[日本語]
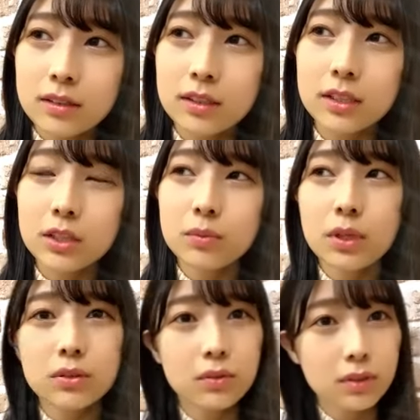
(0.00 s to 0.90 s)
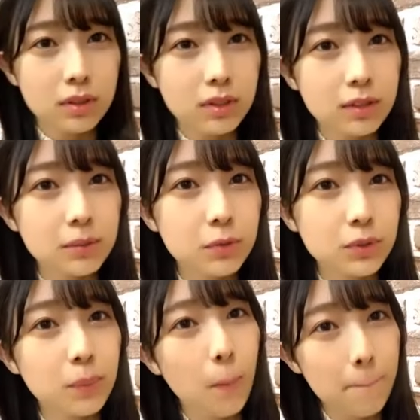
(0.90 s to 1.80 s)
的なのもあるのかなで
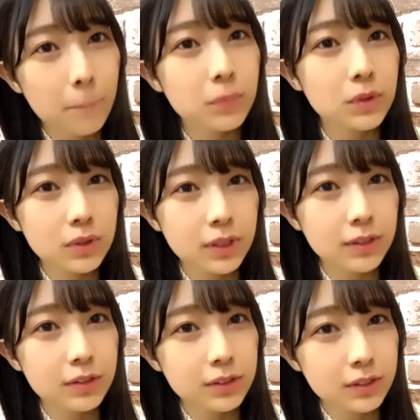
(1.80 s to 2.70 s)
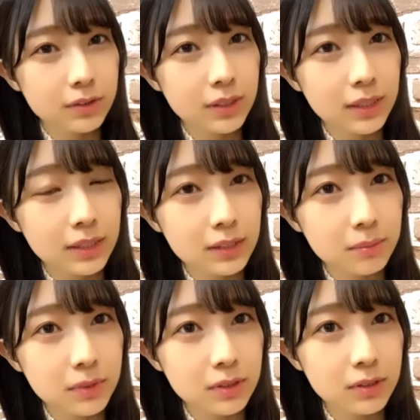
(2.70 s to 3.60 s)
も本当によろしくお願いし
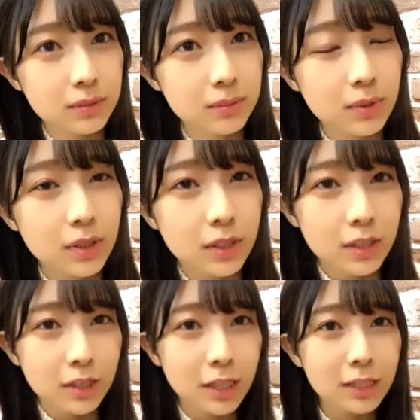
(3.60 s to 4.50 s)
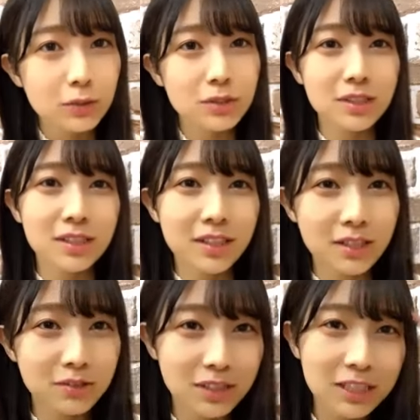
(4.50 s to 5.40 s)
ますひれ閉じてていけ
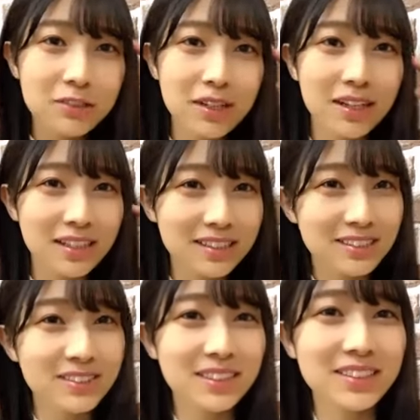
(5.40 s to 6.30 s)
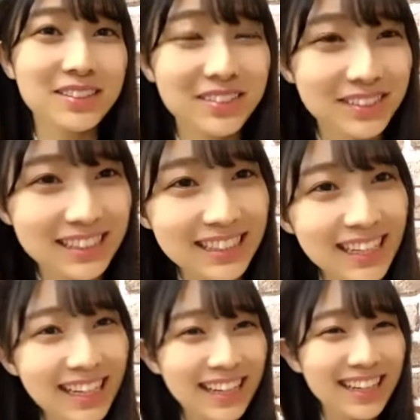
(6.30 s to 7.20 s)
るのかわ分からんちょっと適当に言っちゃった